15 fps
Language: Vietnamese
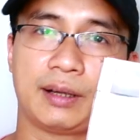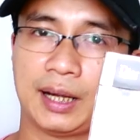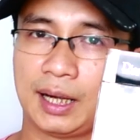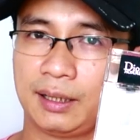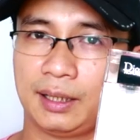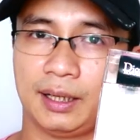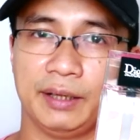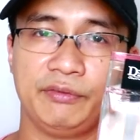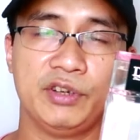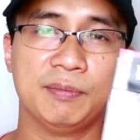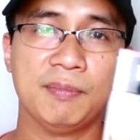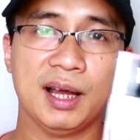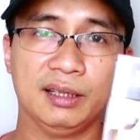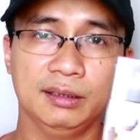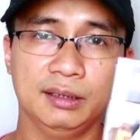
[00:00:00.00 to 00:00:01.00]
các cái
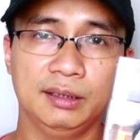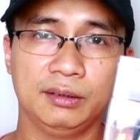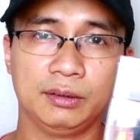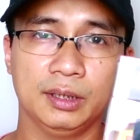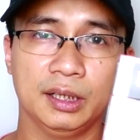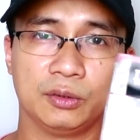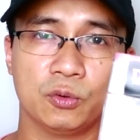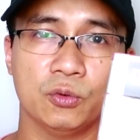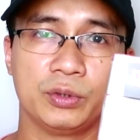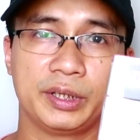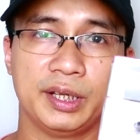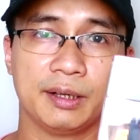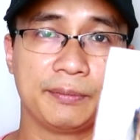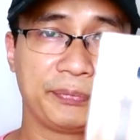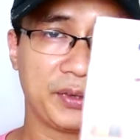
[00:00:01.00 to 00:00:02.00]
phiên bản đời đời cũ
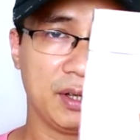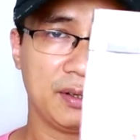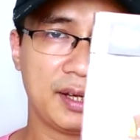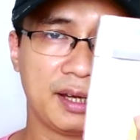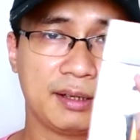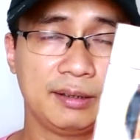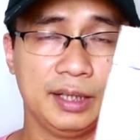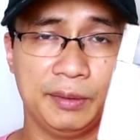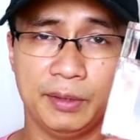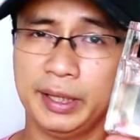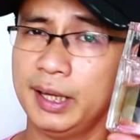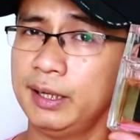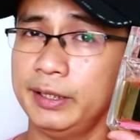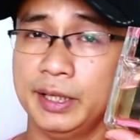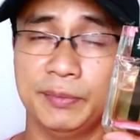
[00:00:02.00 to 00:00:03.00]
kia ok điểm
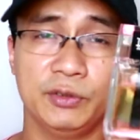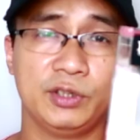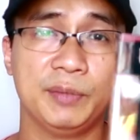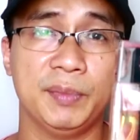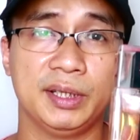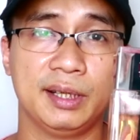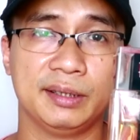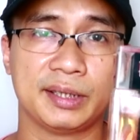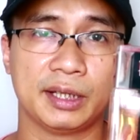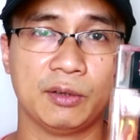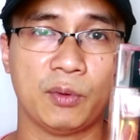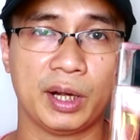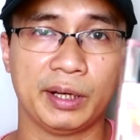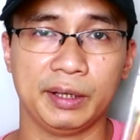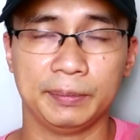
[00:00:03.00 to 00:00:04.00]
đây là điểm đầu tiên mình thích ở chai nước
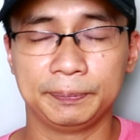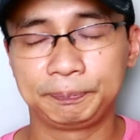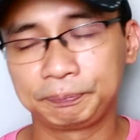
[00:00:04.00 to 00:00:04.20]
hoa này